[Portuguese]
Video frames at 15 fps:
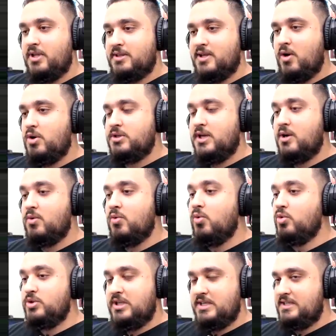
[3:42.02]
e tentar rodar no
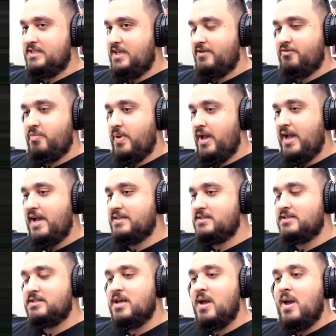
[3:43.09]
Ultra 100
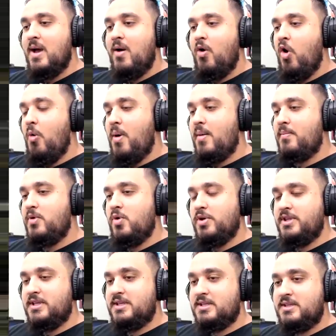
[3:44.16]
FPS, ou uma
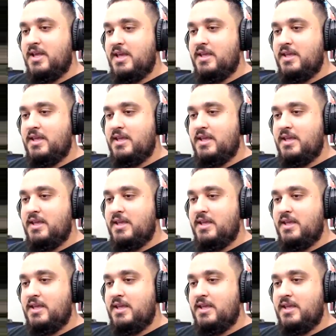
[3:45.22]
1080 Ti,